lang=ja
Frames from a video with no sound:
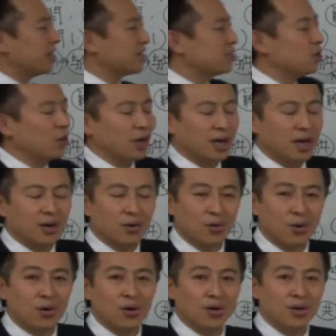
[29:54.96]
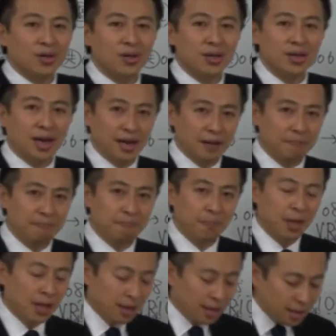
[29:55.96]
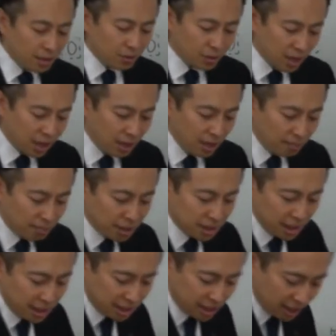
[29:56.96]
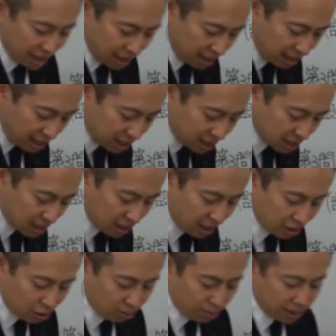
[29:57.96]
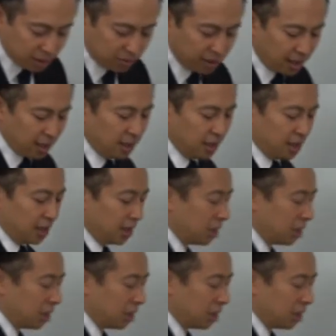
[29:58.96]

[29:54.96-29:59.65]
れが強いからここはいなのでまあぜひぜひしっかりとまずは